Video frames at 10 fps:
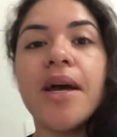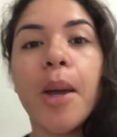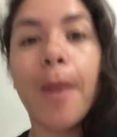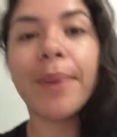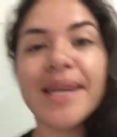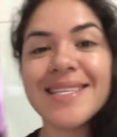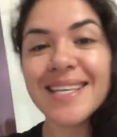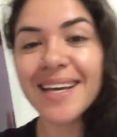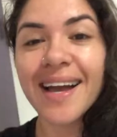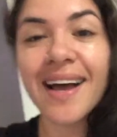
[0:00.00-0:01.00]
Eu apareci
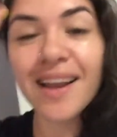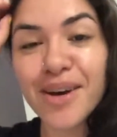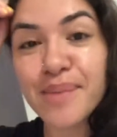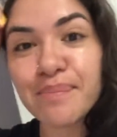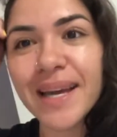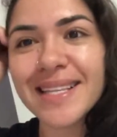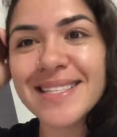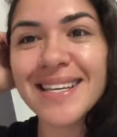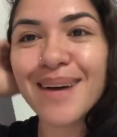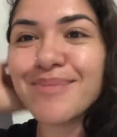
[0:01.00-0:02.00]
aqui aquela hora bem
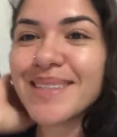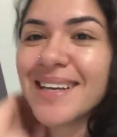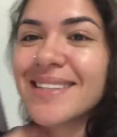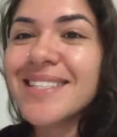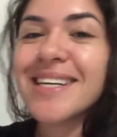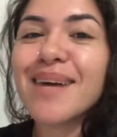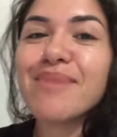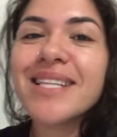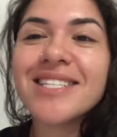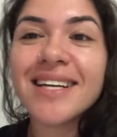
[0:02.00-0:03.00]
descabelada, tinha
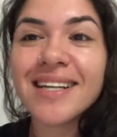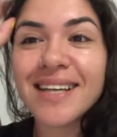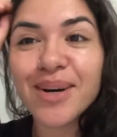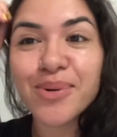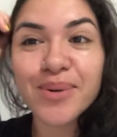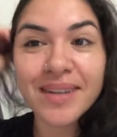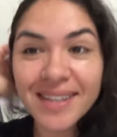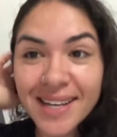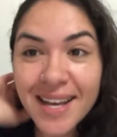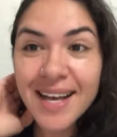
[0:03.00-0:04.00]
acabado de chegar da rua,
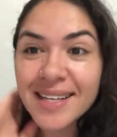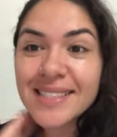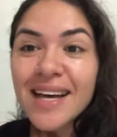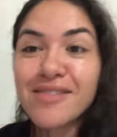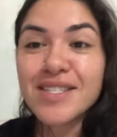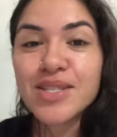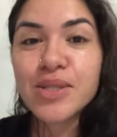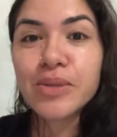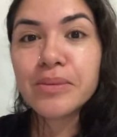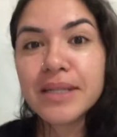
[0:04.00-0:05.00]
tava
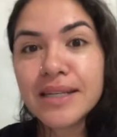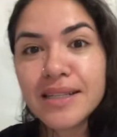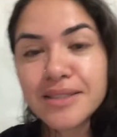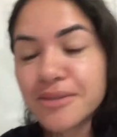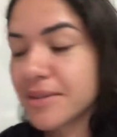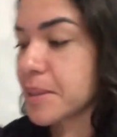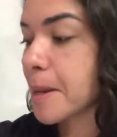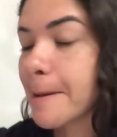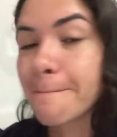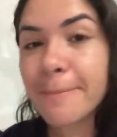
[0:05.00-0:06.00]
suando,
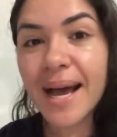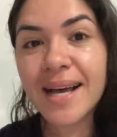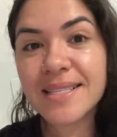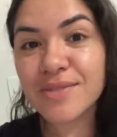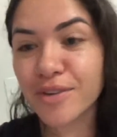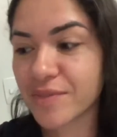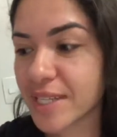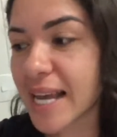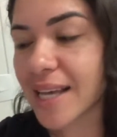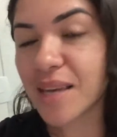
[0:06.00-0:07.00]
mas vou
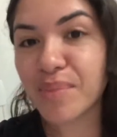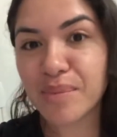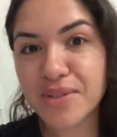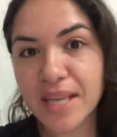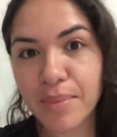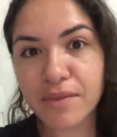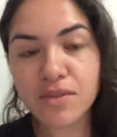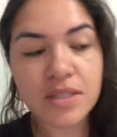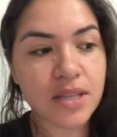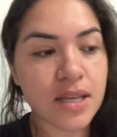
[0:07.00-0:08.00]
virar aqui pra mostrar pra
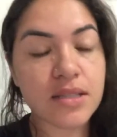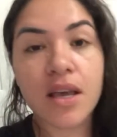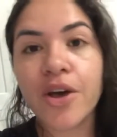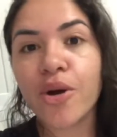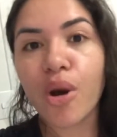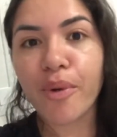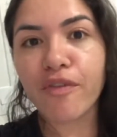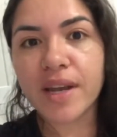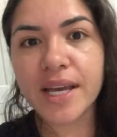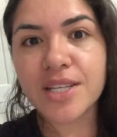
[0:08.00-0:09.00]
vocês. Como eu
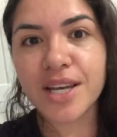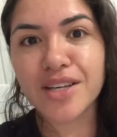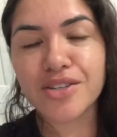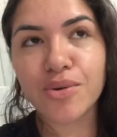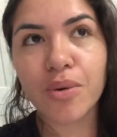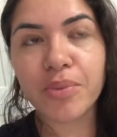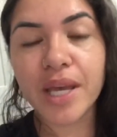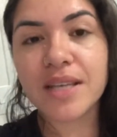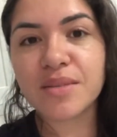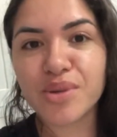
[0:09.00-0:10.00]
falei, gente, eu
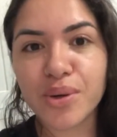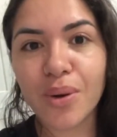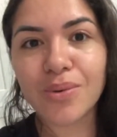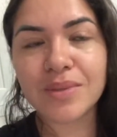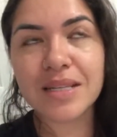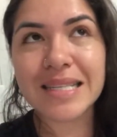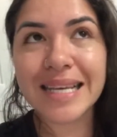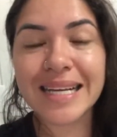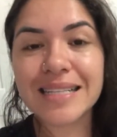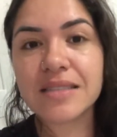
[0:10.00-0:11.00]
comprei esse micro-ondas
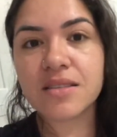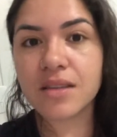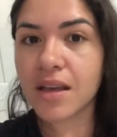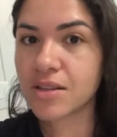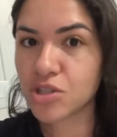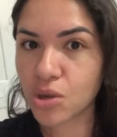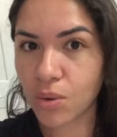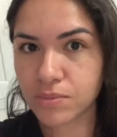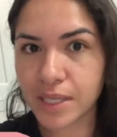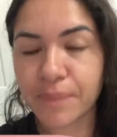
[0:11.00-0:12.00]
antes de
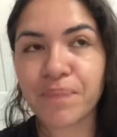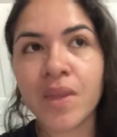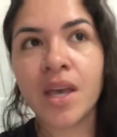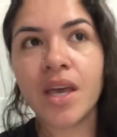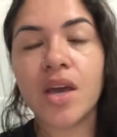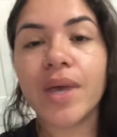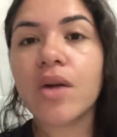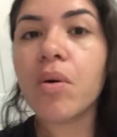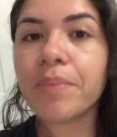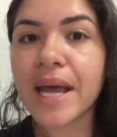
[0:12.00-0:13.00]
ontem. Eu ia
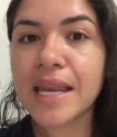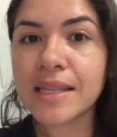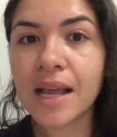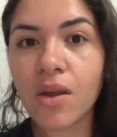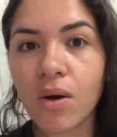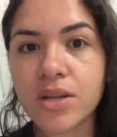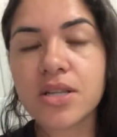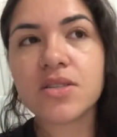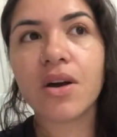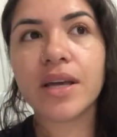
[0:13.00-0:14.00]
comprar ele na
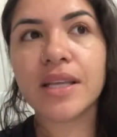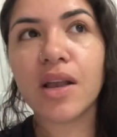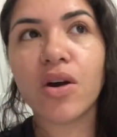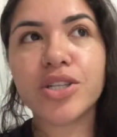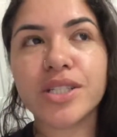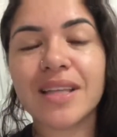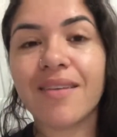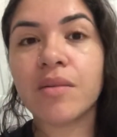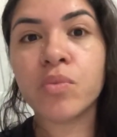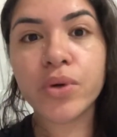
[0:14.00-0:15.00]
loja, só que na loja
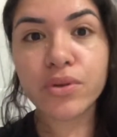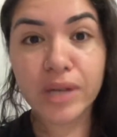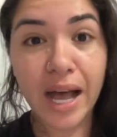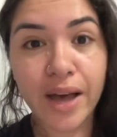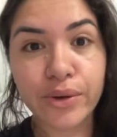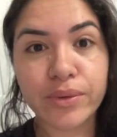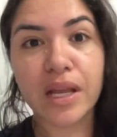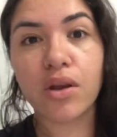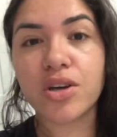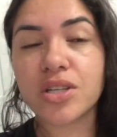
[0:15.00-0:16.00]
tava muito caro,
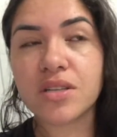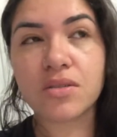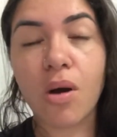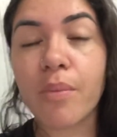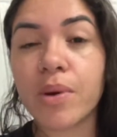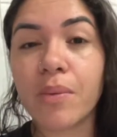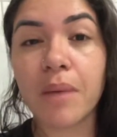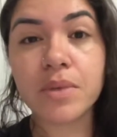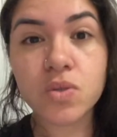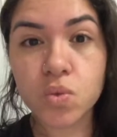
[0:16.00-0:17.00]
na loja eles cobram um
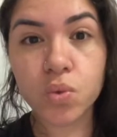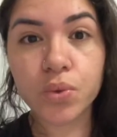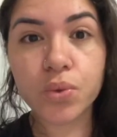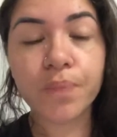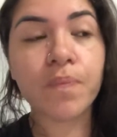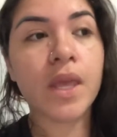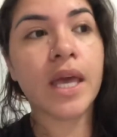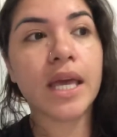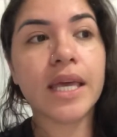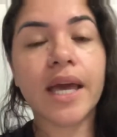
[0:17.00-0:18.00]
absurdo.
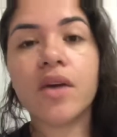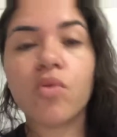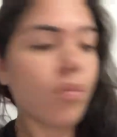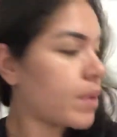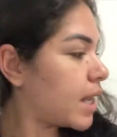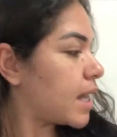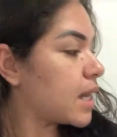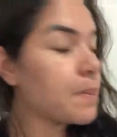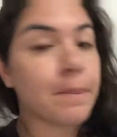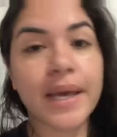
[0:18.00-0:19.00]
E aí eu comprei
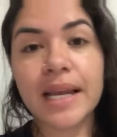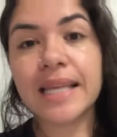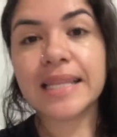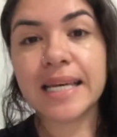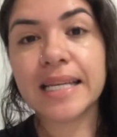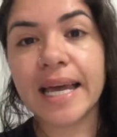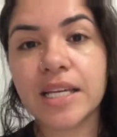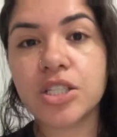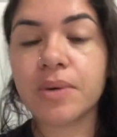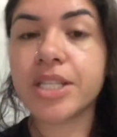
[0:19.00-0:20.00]
ele pela
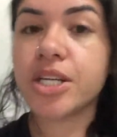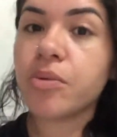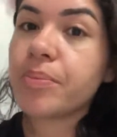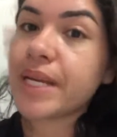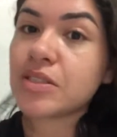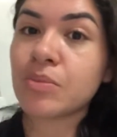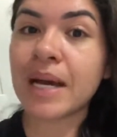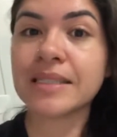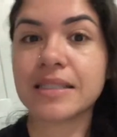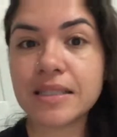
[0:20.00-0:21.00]
internet, eu achei um preço
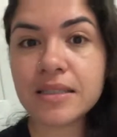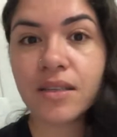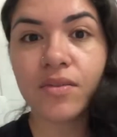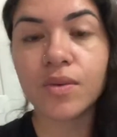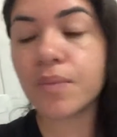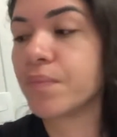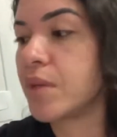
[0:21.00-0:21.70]
mais acessível.